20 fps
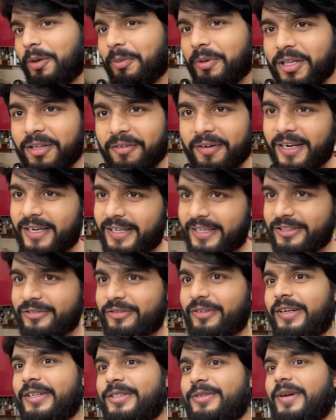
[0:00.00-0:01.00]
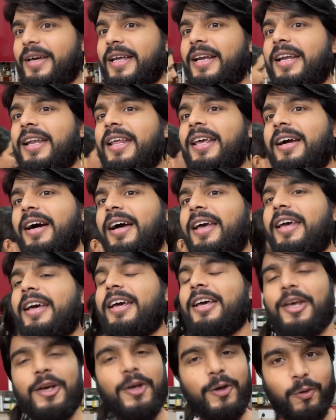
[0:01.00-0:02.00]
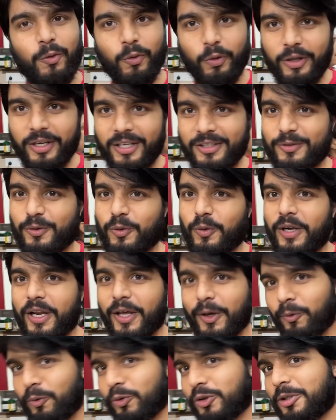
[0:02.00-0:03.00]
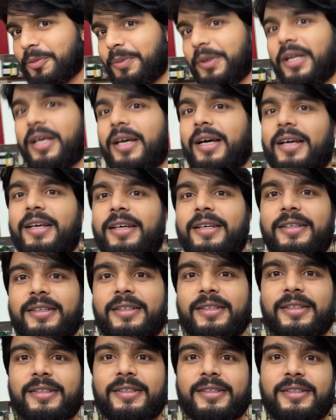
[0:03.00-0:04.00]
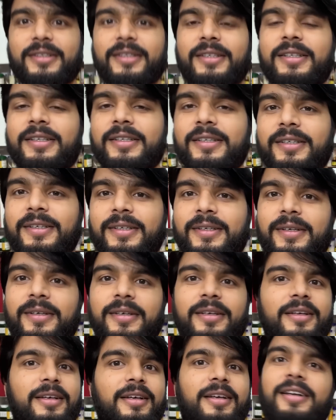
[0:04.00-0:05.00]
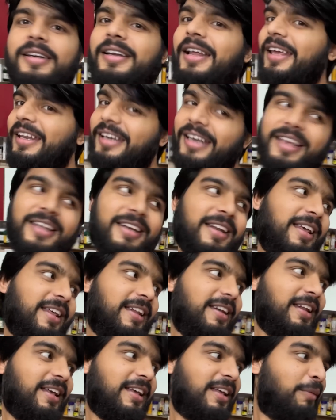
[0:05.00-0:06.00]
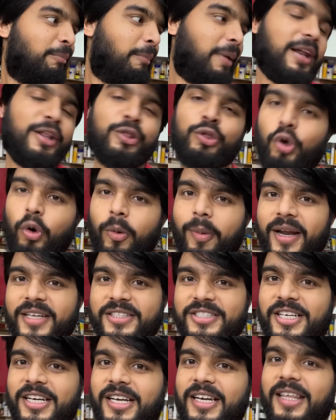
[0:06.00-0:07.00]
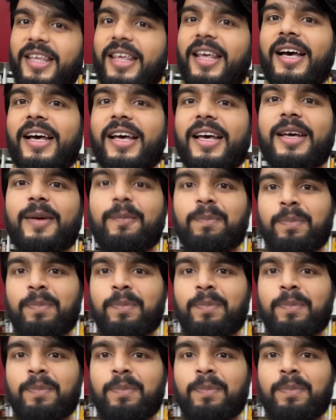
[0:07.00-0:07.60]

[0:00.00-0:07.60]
भी दिवाली के स्वीट्स वगैरह नहीं खाए हैं कोई रसगुल्ले कुछ भी नहीं खाए तो नहीं नहीं नहीं नहीं मैंने दो बार चीट किया है